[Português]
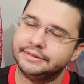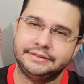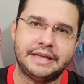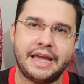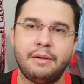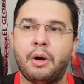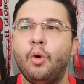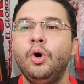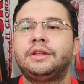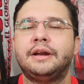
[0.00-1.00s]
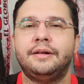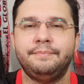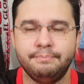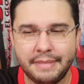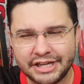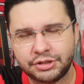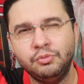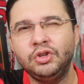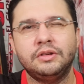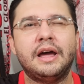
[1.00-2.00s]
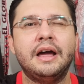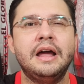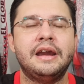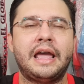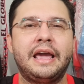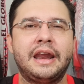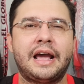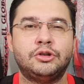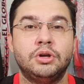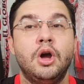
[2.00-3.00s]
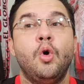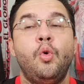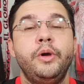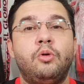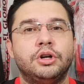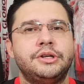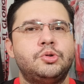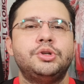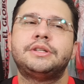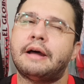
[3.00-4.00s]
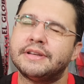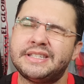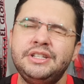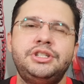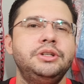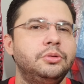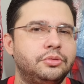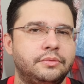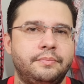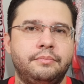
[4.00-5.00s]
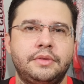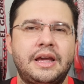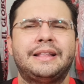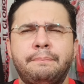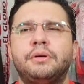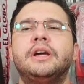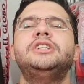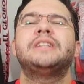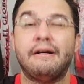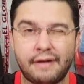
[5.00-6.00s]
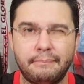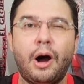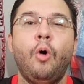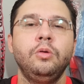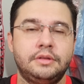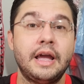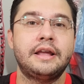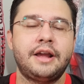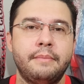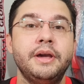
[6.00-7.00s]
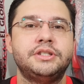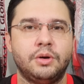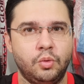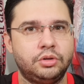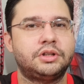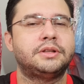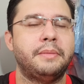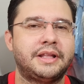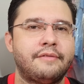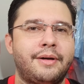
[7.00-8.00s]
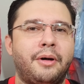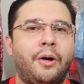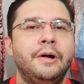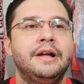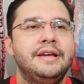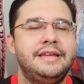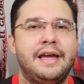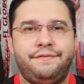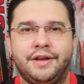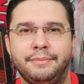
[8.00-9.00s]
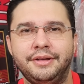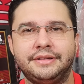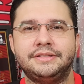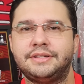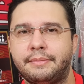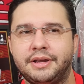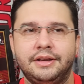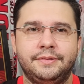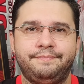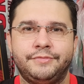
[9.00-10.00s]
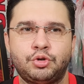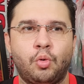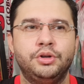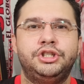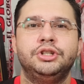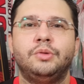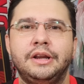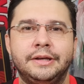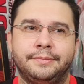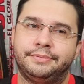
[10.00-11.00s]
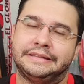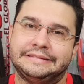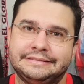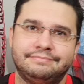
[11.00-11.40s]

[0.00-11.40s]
e aí é uma outra. Mexe muito na, na engrenagem. O Igor Jesus estava sentindo. E até porque ele estava mal, tecnicamente, é um outro que também estava mal. E aí fica meio que, sabe, aquele escondido ali, porque